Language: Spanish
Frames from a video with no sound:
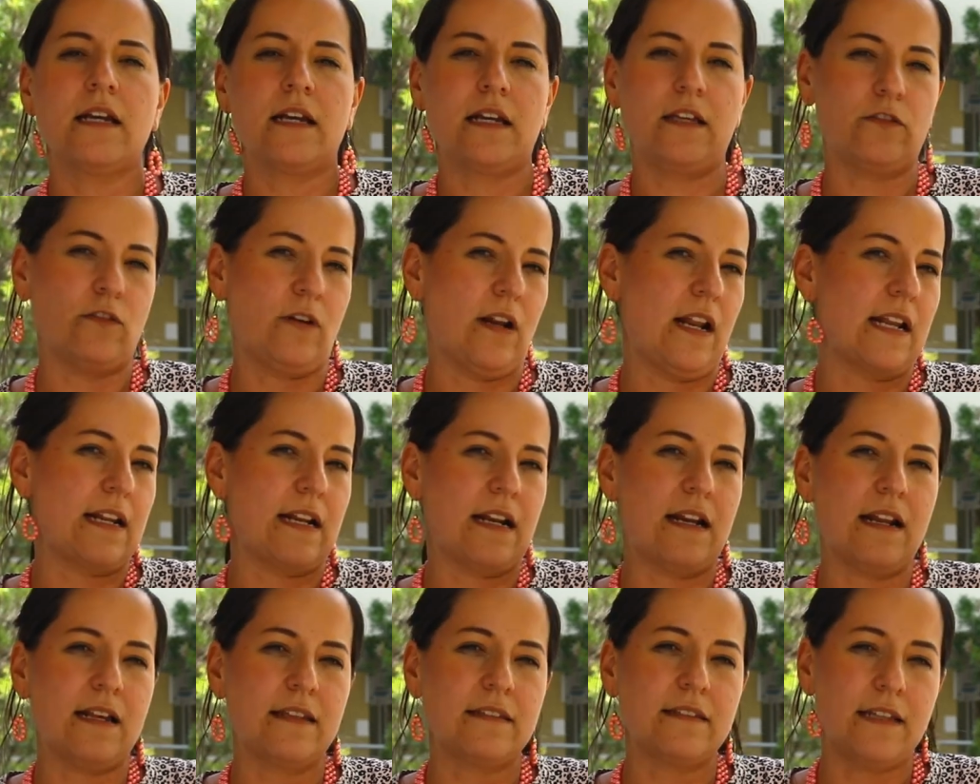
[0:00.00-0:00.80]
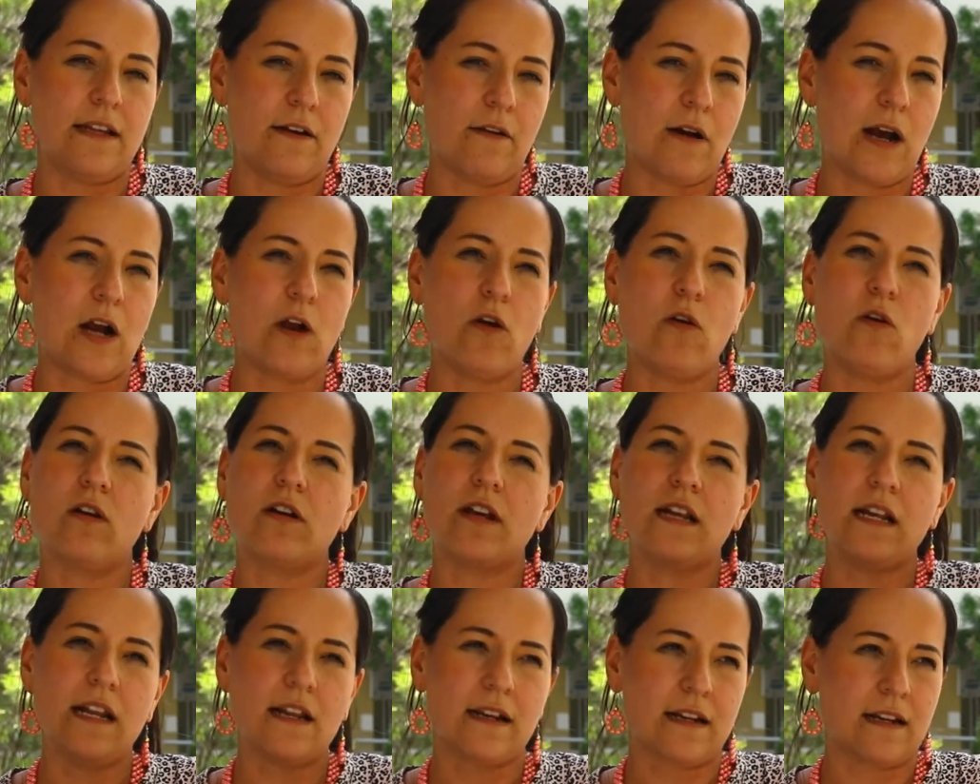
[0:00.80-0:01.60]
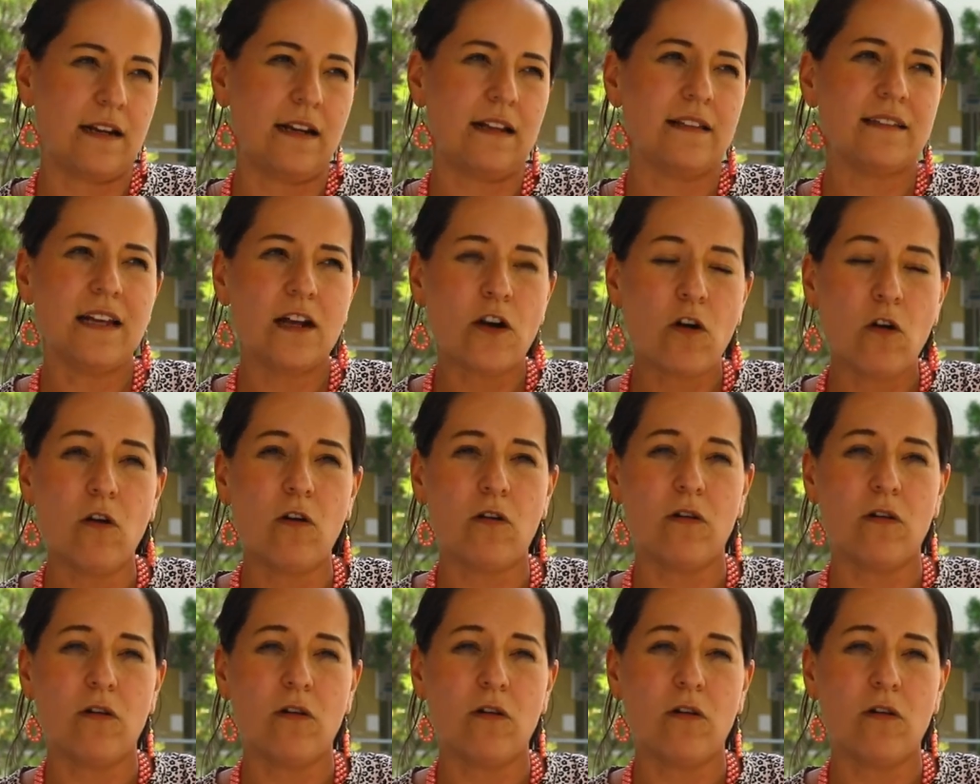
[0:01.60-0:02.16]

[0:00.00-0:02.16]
que son las reglas de Bangkok y las reglas de,